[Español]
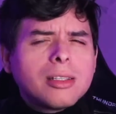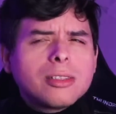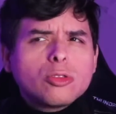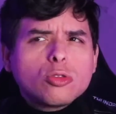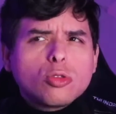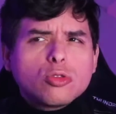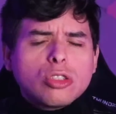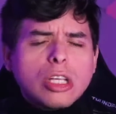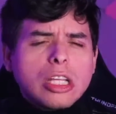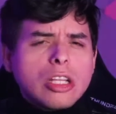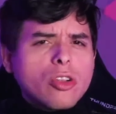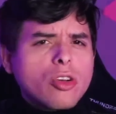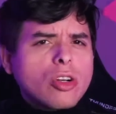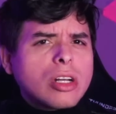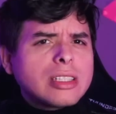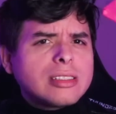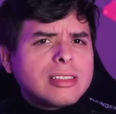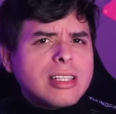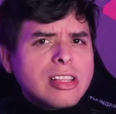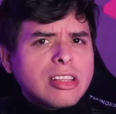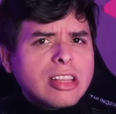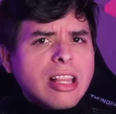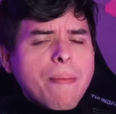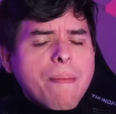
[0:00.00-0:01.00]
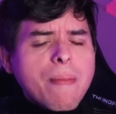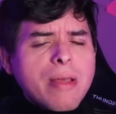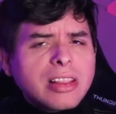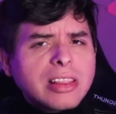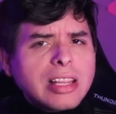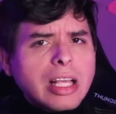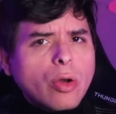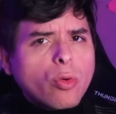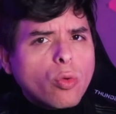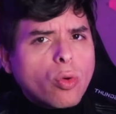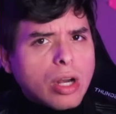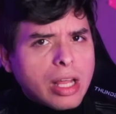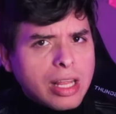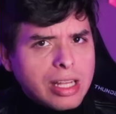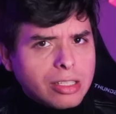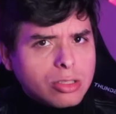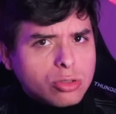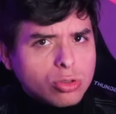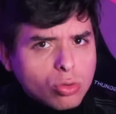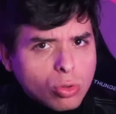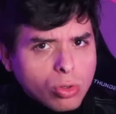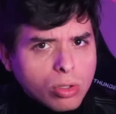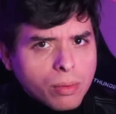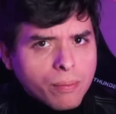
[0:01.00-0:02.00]
sucedió recientemente en Corea del
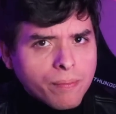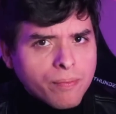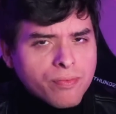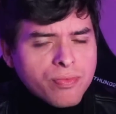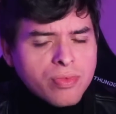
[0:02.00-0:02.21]
Sur,